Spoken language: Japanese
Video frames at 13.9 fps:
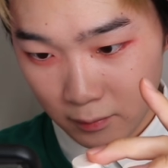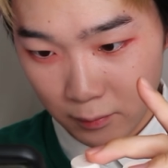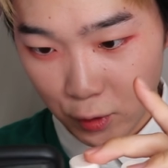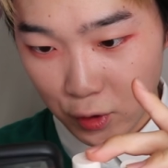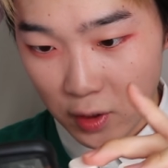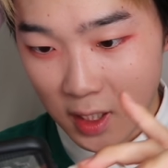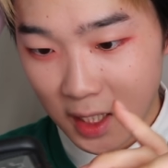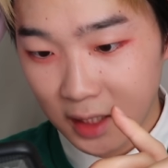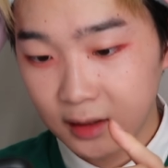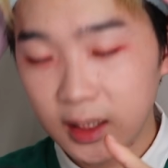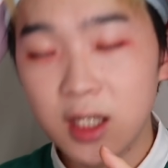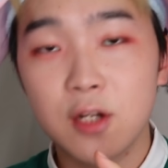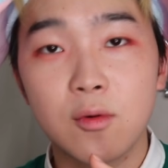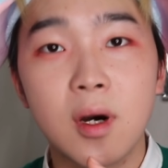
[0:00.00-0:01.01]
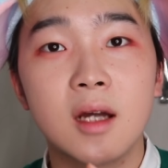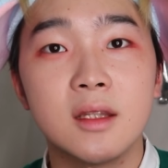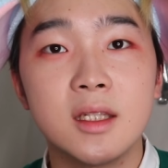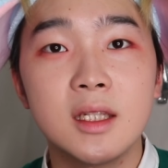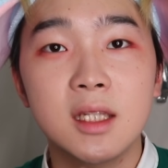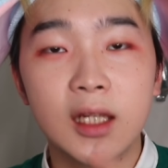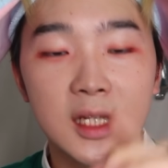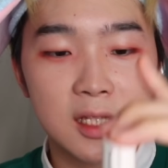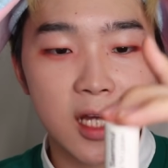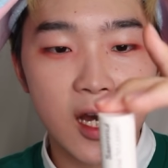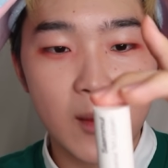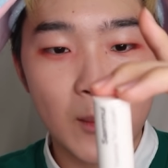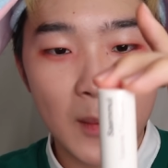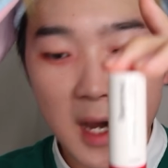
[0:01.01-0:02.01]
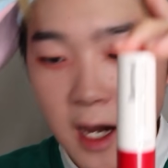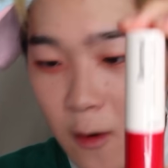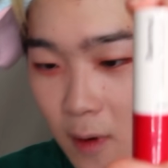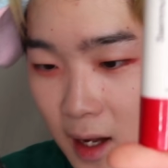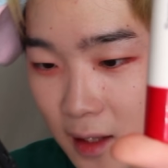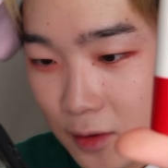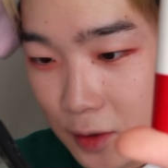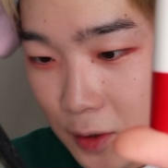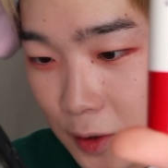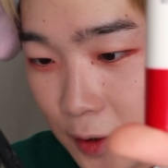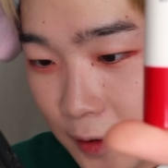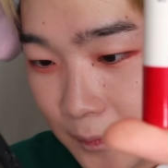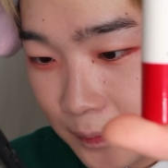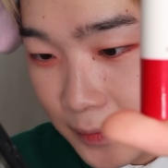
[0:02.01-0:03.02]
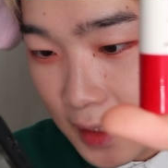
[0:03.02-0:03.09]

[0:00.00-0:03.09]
僕が買ったのは人気ナンバー1の